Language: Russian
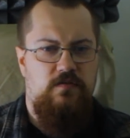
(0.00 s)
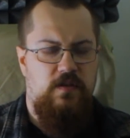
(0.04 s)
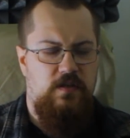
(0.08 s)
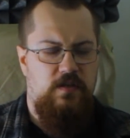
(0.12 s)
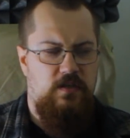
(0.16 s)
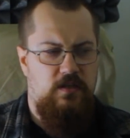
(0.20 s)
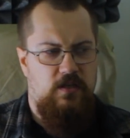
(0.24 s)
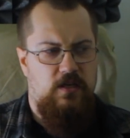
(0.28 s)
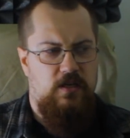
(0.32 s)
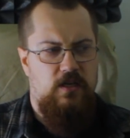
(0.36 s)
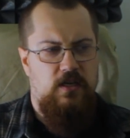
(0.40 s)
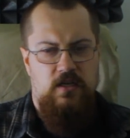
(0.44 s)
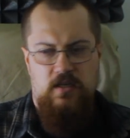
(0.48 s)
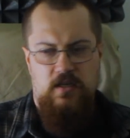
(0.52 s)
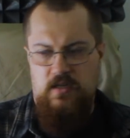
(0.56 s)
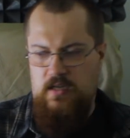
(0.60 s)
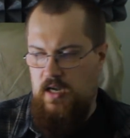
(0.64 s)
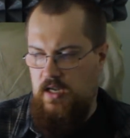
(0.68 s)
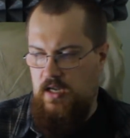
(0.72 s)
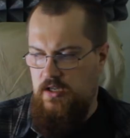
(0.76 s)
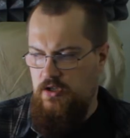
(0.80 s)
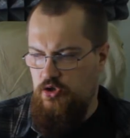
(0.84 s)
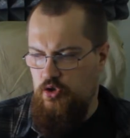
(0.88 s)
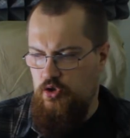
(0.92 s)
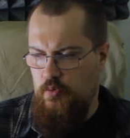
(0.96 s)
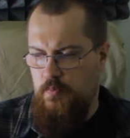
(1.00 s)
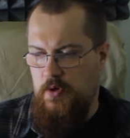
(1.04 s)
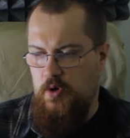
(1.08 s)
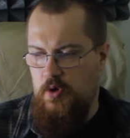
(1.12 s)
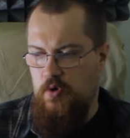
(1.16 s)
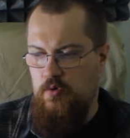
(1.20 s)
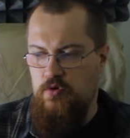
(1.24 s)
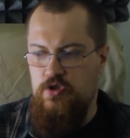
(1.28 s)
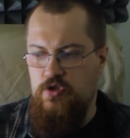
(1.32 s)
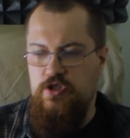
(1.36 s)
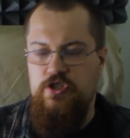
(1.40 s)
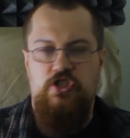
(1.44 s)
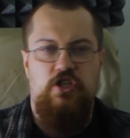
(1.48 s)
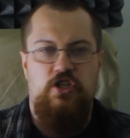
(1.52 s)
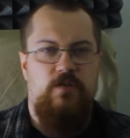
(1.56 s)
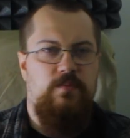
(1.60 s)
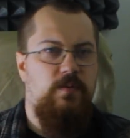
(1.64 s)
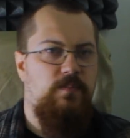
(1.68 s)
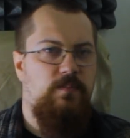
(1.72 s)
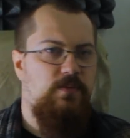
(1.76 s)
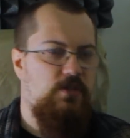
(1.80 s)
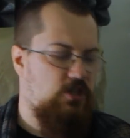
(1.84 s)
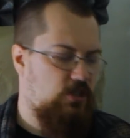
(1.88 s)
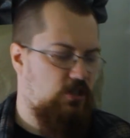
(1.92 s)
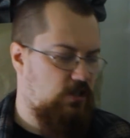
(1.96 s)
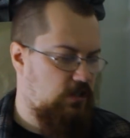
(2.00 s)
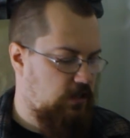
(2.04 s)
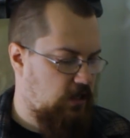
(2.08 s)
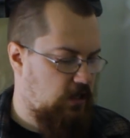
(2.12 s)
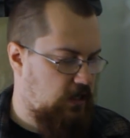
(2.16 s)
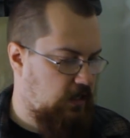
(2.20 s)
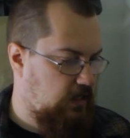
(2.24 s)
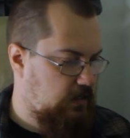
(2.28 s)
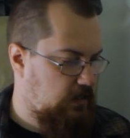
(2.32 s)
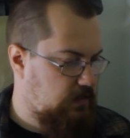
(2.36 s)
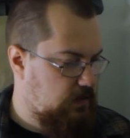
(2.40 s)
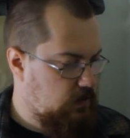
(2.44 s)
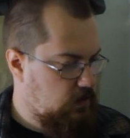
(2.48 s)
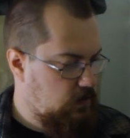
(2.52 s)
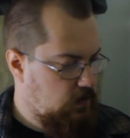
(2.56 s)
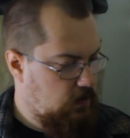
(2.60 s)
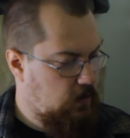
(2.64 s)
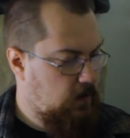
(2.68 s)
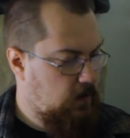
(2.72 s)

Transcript: Они, они тупо хуже, чем обычный энергетик